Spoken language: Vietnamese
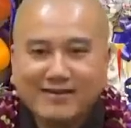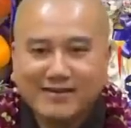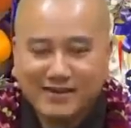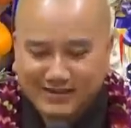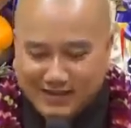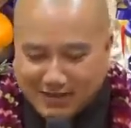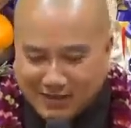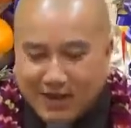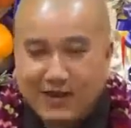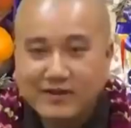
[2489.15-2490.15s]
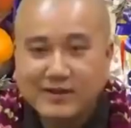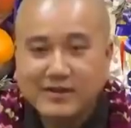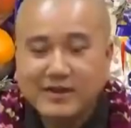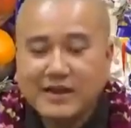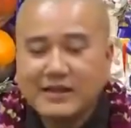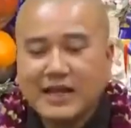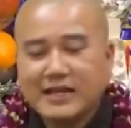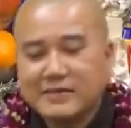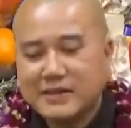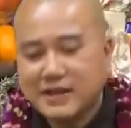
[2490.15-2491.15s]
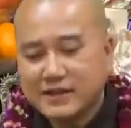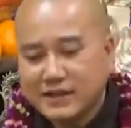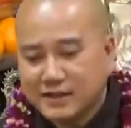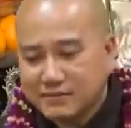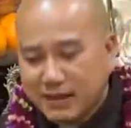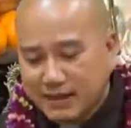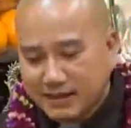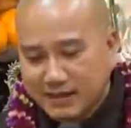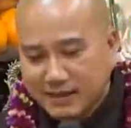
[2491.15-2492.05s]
Rồi sau đó thì tại vì bây giờ nếu mà